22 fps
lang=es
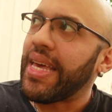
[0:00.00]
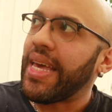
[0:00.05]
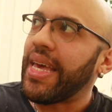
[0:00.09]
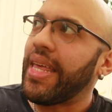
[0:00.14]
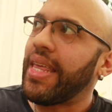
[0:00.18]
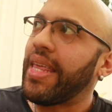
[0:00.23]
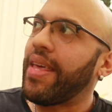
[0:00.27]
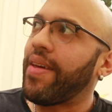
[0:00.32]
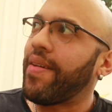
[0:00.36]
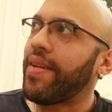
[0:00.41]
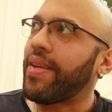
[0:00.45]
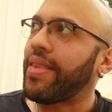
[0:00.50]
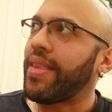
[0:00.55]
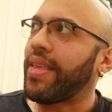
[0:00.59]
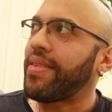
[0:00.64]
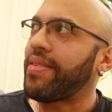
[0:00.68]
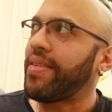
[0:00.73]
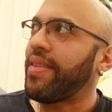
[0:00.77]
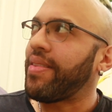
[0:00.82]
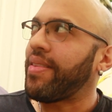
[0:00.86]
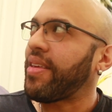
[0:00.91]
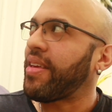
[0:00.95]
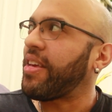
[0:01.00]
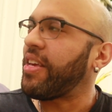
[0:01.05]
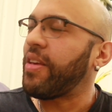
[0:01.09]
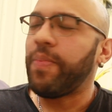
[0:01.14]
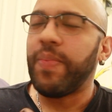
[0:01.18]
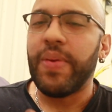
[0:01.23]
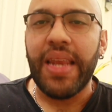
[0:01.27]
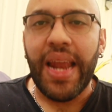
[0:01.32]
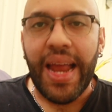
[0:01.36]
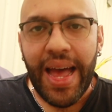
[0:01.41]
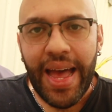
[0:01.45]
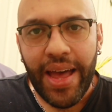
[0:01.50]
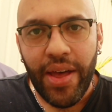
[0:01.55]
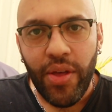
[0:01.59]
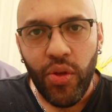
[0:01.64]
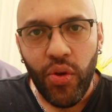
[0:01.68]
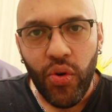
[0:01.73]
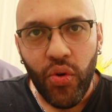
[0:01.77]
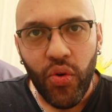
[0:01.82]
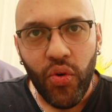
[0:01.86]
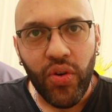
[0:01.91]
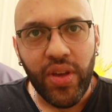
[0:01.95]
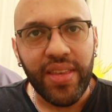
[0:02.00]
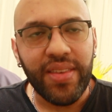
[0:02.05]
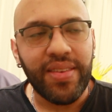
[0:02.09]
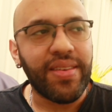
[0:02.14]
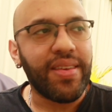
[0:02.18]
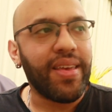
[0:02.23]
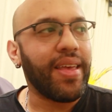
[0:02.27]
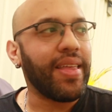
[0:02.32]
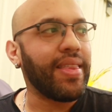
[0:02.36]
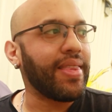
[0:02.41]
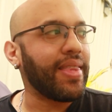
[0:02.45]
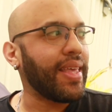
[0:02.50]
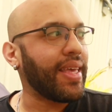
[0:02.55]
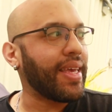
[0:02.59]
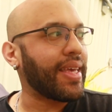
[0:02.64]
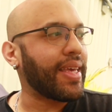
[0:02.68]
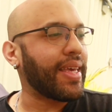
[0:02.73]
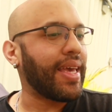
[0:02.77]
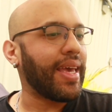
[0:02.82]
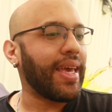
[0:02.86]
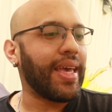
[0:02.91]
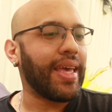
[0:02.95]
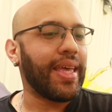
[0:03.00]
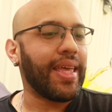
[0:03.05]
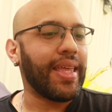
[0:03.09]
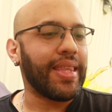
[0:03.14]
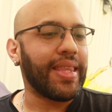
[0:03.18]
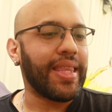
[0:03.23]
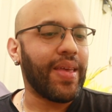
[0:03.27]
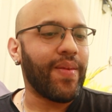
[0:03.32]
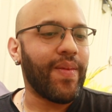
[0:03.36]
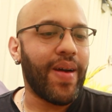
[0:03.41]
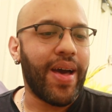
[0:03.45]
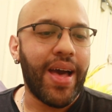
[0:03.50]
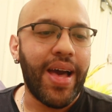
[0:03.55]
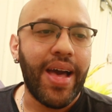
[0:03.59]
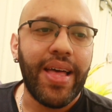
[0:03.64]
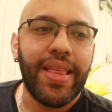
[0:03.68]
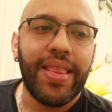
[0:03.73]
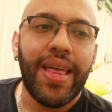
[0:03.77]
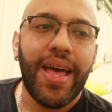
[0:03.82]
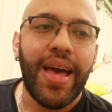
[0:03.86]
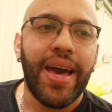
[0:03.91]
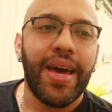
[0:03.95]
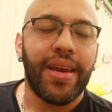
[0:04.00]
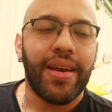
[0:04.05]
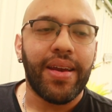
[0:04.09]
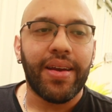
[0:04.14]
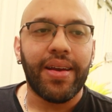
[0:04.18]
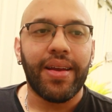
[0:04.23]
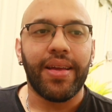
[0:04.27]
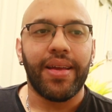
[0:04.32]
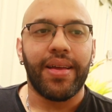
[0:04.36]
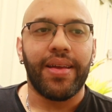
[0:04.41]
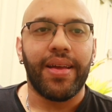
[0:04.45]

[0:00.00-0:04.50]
que te sientes inspirado, que sientes que te va a dar